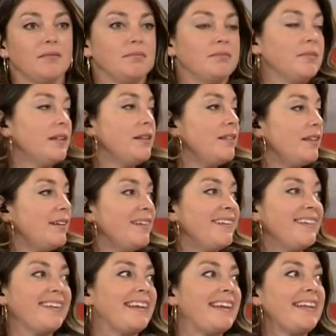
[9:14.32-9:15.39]
este,
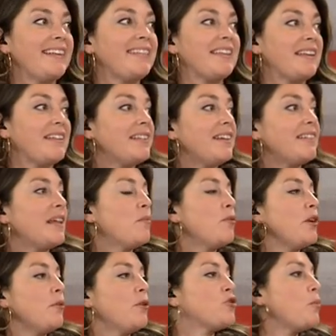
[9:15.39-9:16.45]
eh,
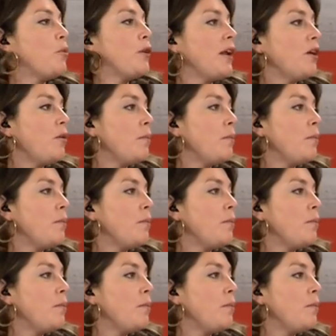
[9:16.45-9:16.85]
estamos nerviosos por algo en